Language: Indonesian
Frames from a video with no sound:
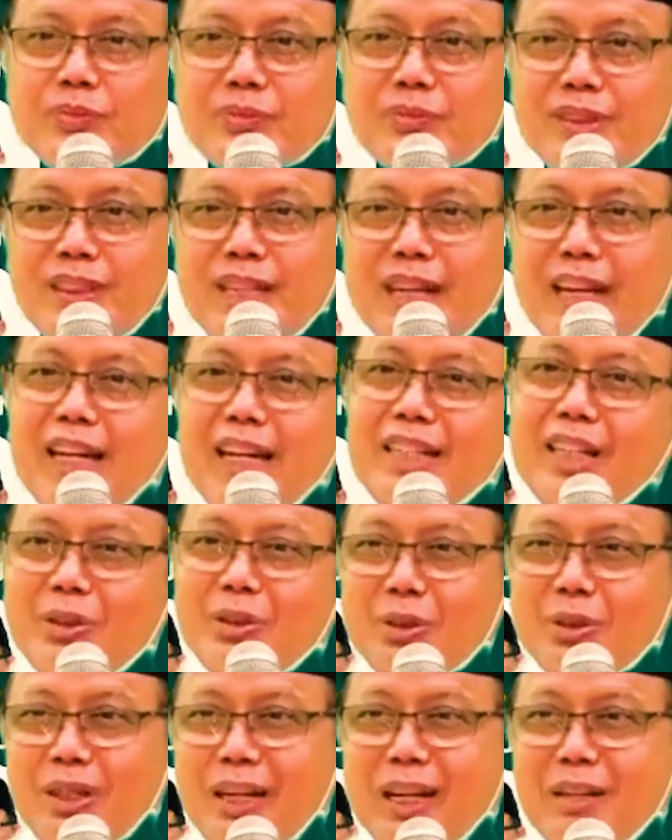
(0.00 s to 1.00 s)
Yang ada
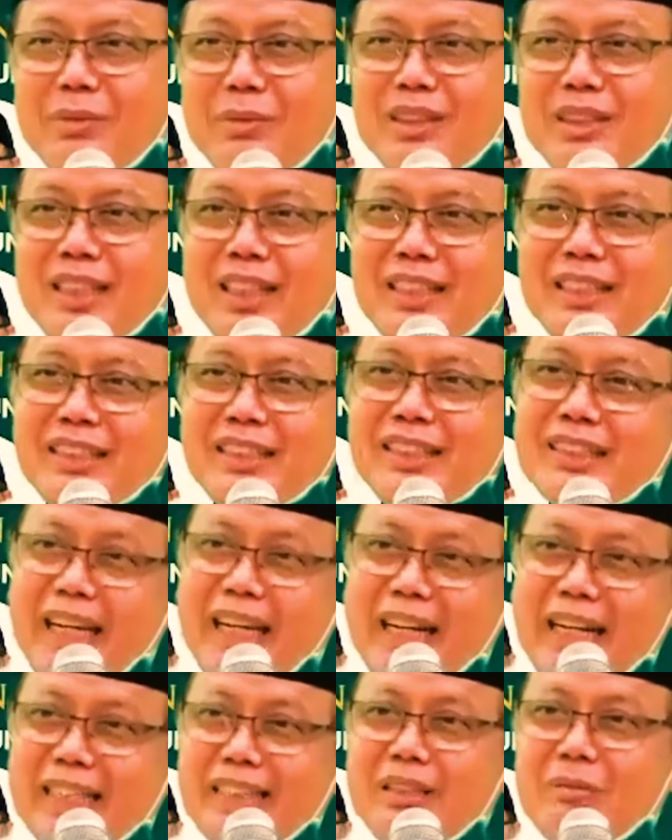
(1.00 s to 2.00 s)
Quran bisa
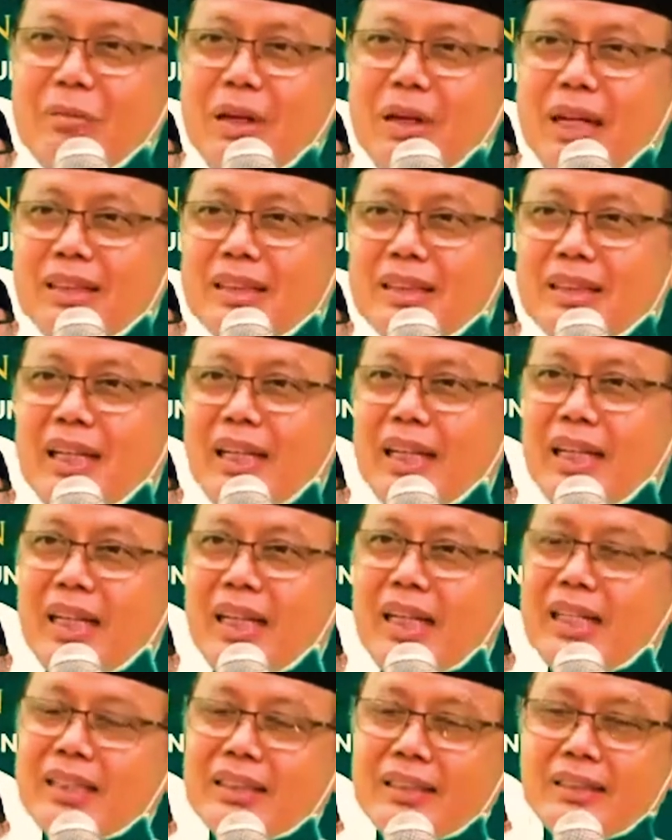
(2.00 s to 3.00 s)
dicek,
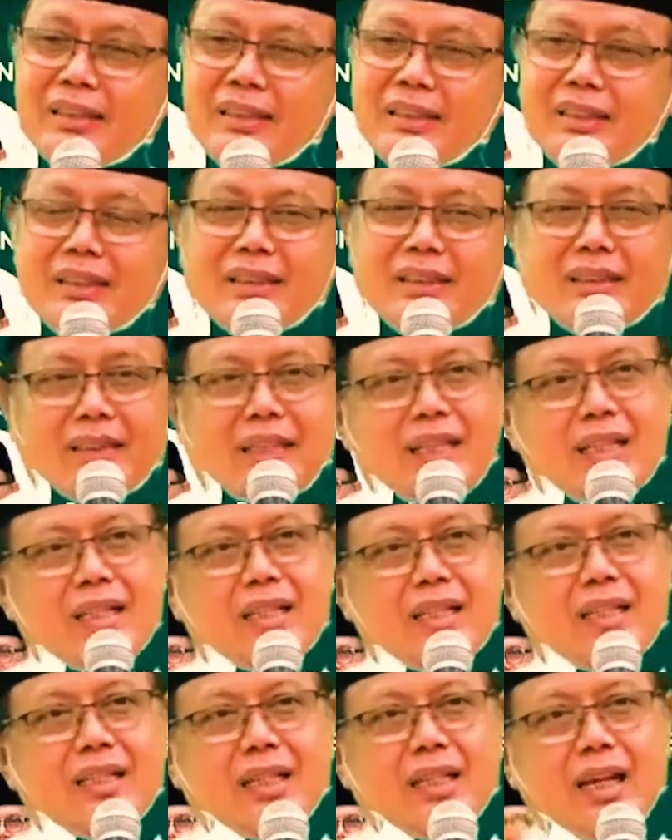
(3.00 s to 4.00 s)
dibaca. Ya,
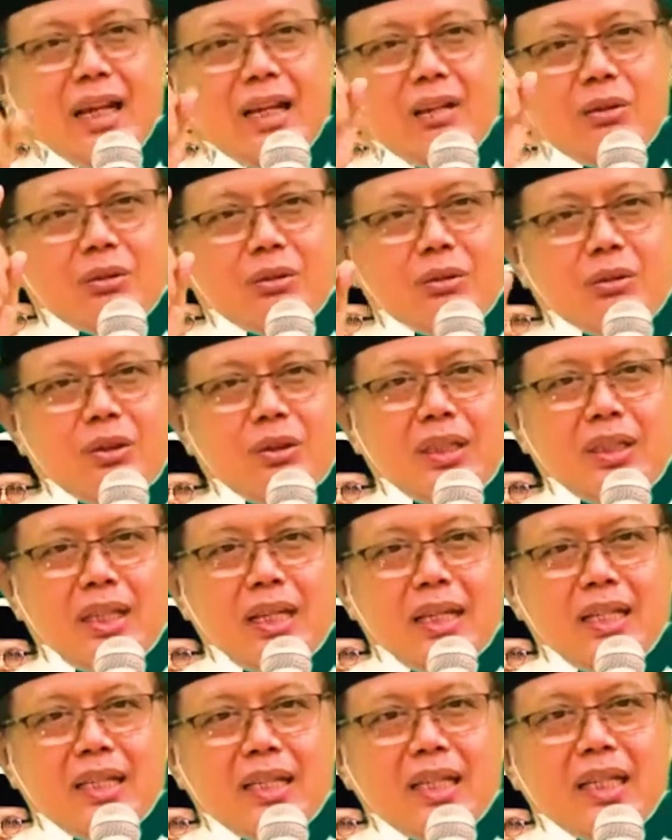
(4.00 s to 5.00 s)

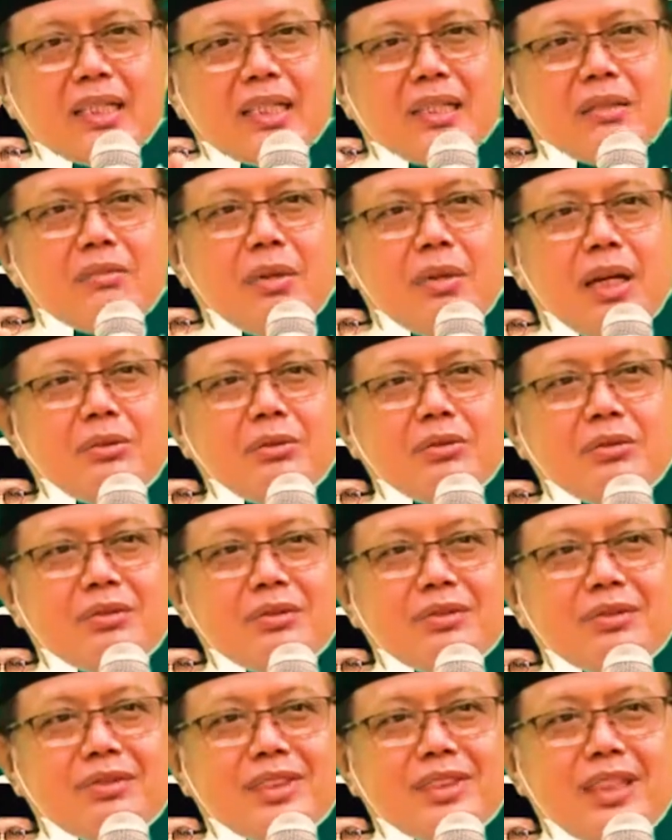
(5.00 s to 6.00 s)
laukunna nasma'u.
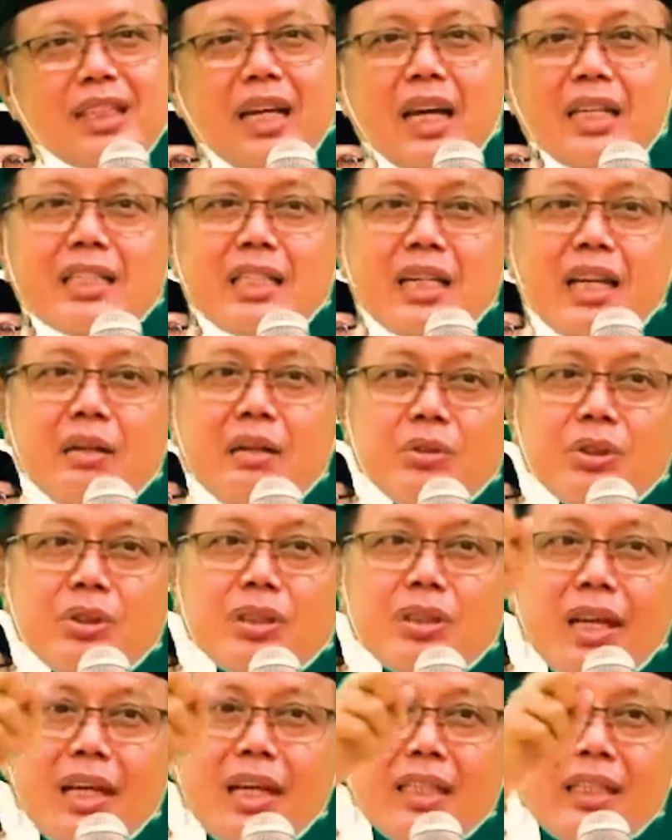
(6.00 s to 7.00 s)
Jadi ashabus
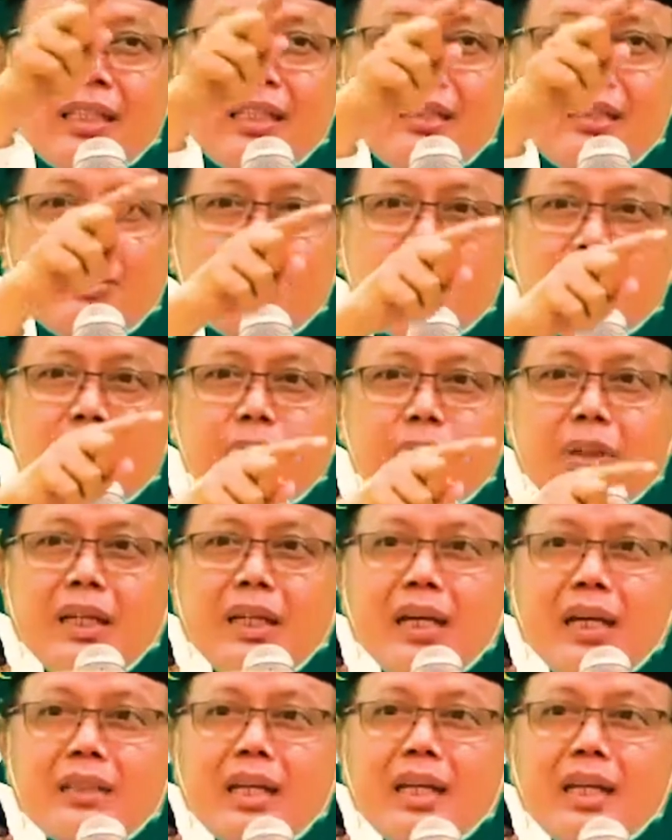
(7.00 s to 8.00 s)
sa'ir itu
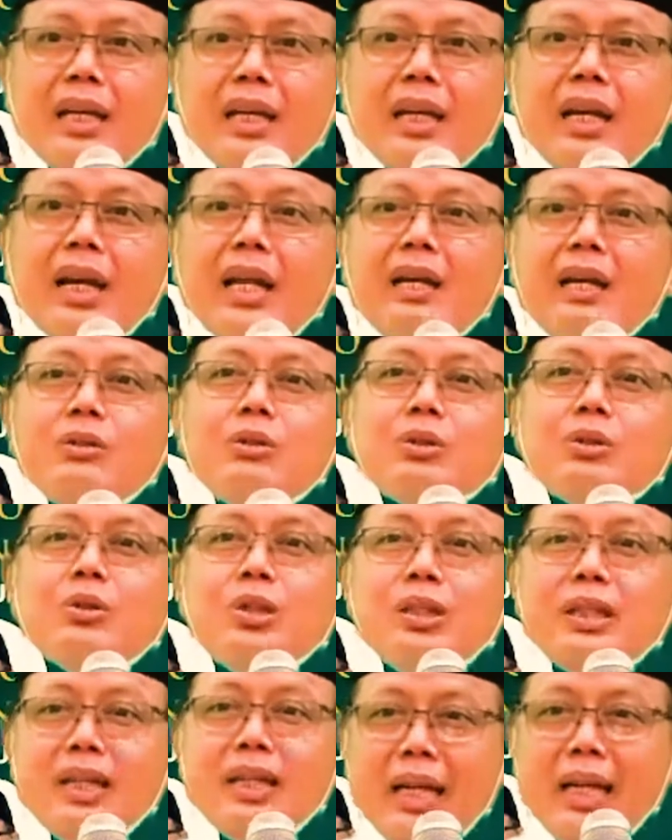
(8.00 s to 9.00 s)
berkata,
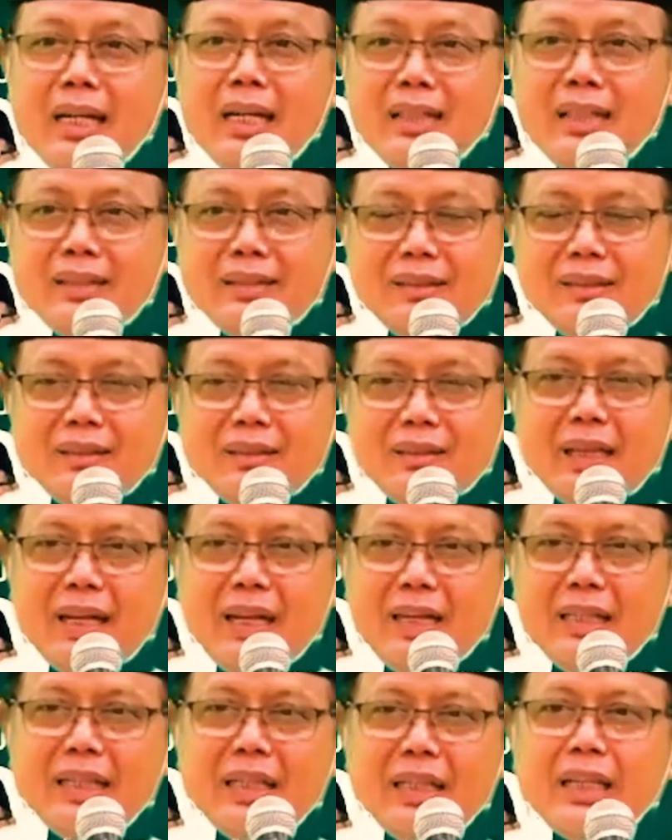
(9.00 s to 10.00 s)
laukunna.
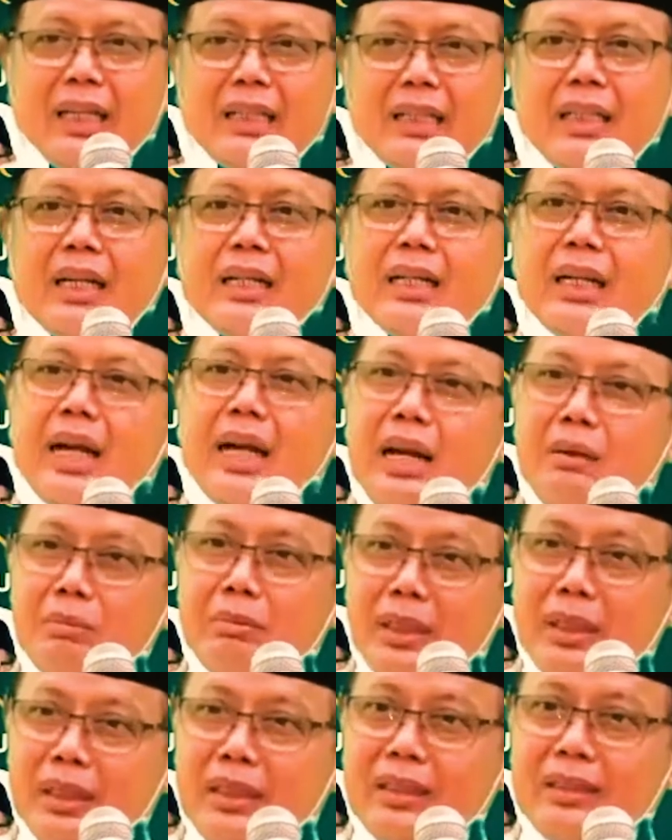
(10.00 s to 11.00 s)
Andai kata
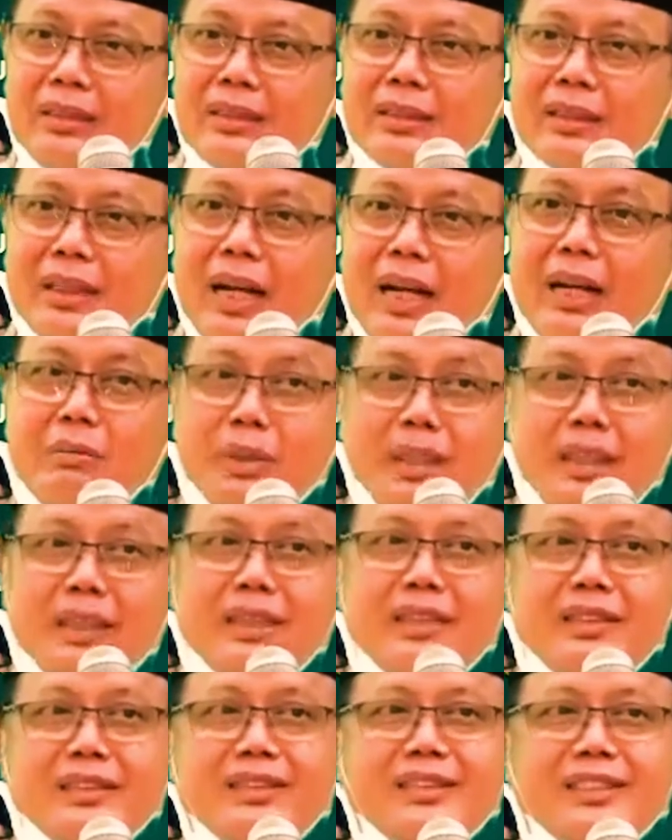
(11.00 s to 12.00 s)
kami, kami
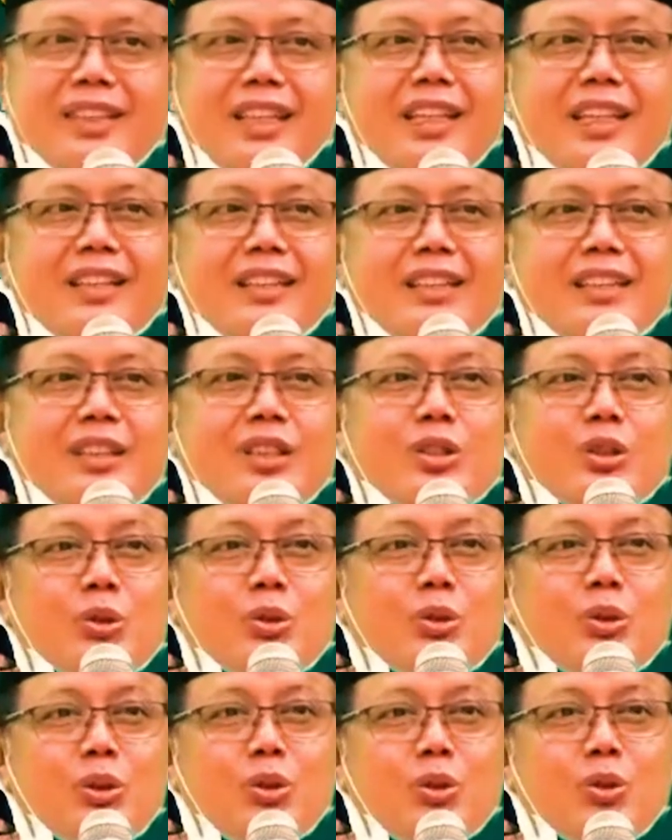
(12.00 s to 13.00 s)
ya,
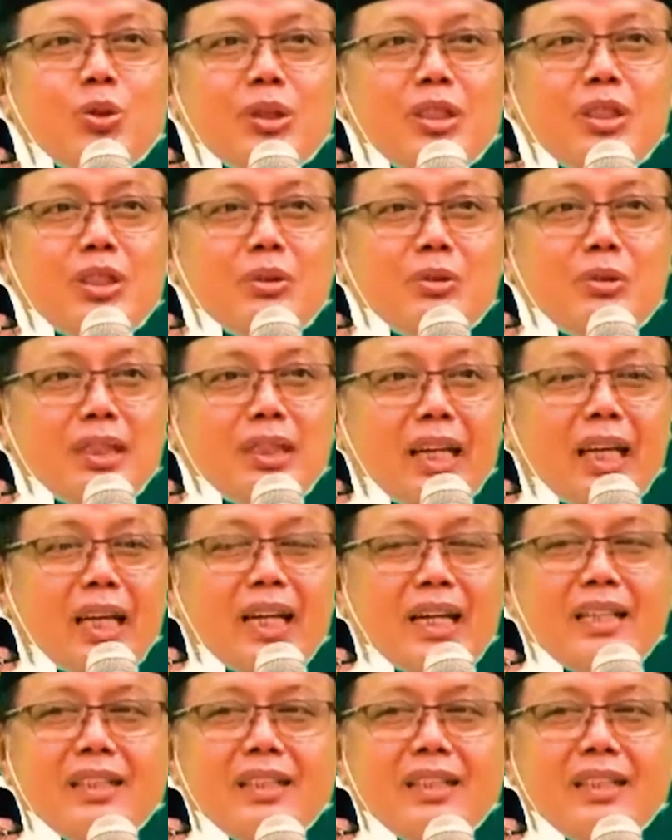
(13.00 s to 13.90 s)
dulu di dunia